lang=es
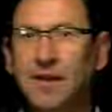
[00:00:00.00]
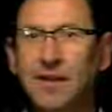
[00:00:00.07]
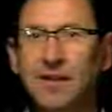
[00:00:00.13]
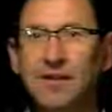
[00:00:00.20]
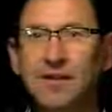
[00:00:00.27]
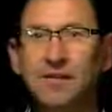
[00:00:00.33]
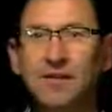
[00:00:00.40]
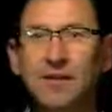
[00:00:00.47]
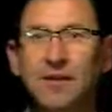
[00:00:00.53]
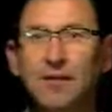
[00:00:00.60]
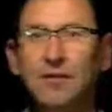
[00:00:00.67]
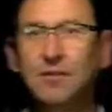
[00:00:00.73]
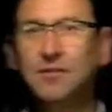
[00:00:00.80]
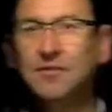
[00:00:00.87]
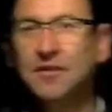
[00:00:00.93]
En este video
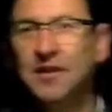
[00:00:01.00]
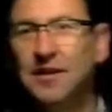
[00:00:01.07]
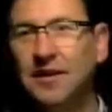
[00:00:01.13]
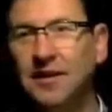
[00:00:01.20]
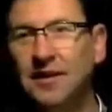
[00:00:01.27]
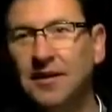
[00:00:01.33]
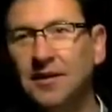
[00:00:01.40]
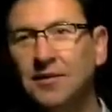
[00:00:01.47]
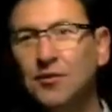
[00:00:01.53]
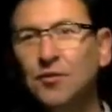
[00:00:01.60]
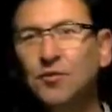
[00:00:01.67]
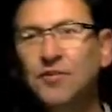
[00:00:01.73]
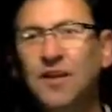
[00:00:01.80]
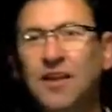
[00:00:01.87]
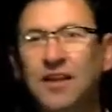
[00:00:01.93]
vamos a
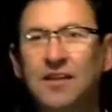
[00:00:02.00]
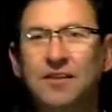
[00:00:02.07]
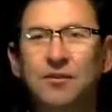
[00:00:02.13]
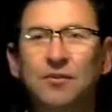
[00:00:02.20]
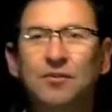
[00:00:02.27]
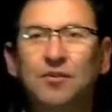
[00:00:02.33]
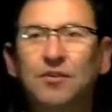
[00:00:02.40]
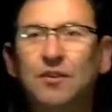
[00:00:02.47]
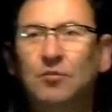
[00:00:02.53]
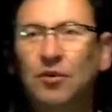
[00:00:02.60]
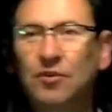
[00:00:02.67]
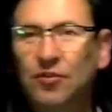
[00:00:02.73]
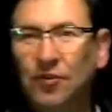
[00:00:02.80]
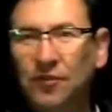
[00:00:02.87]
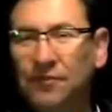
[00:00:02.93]
introducir la distribución de
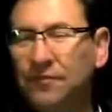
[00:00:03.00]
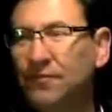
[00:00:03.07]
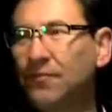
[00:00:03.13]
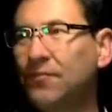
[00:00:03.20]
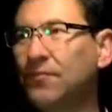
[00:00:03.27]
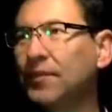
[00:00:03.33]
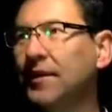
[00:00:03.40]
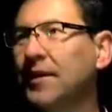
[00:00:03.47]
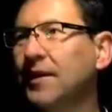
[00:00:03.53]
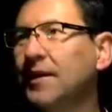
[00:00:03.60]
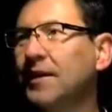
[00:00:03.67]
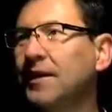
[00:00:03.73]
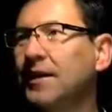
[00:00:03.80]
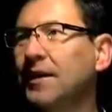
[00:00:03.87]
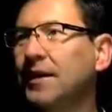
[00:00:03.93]
Poisson.
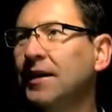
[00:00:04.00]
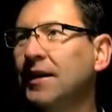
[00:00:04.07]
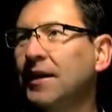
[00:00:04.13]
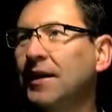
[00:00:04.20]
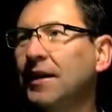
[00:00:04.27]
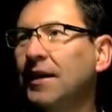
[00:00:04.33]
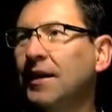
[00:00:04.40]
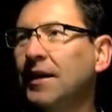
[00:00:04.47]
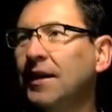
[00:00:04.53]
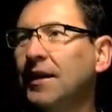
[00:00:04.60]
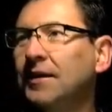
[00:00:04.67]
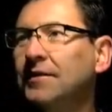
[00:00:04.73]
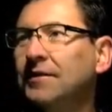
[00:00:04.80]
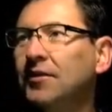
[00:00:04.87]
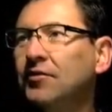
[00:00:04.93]

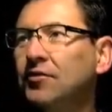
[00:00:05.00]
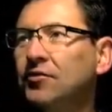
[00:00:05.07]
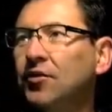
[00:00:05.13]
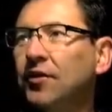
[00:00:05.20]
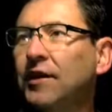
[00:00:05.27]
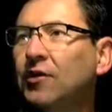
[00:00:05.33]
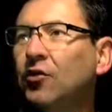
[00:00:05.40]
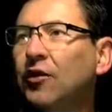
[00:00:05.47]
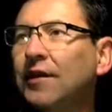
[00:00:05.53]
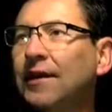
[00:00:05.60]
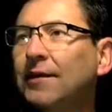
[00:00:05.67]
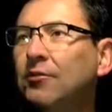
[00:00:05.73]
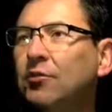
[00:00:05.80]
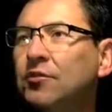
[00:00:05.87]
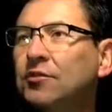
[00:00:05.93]
Eh, si nosotros
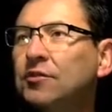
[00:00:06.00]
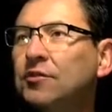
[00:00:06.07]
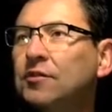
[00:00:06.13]
recordamos,